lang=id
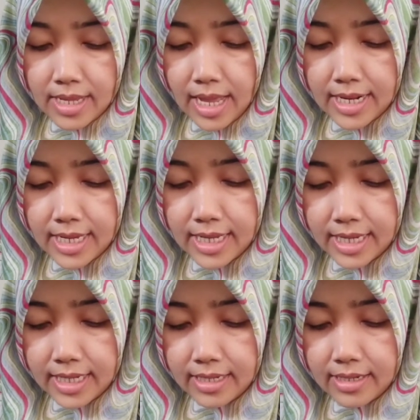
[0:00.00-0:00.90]
Kali
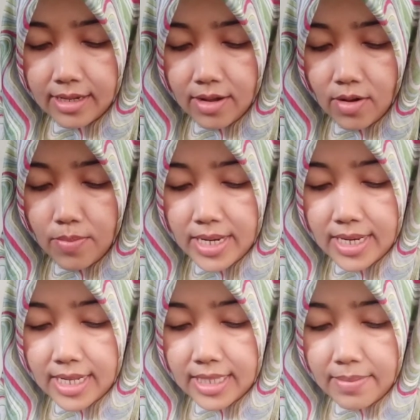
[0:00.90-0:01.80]
ini obat
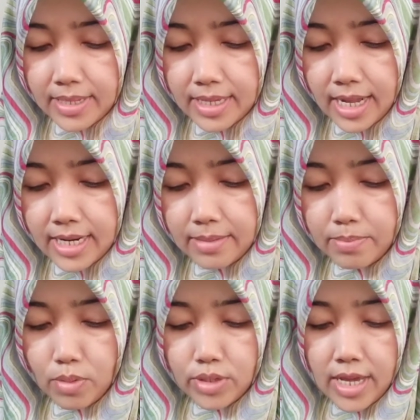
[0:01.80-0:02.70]
yang kita bagikan
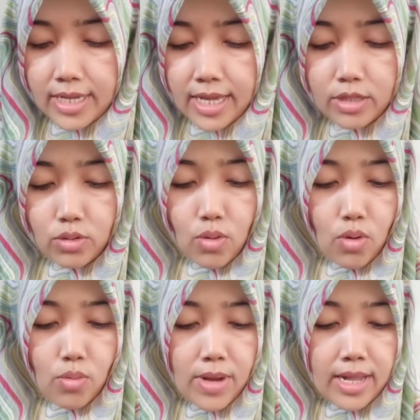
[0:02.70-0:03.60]
infonya yaitu
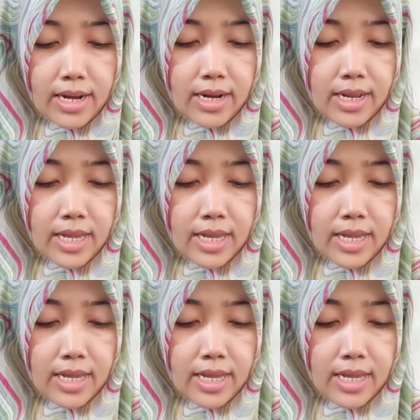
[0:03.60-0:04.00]
obat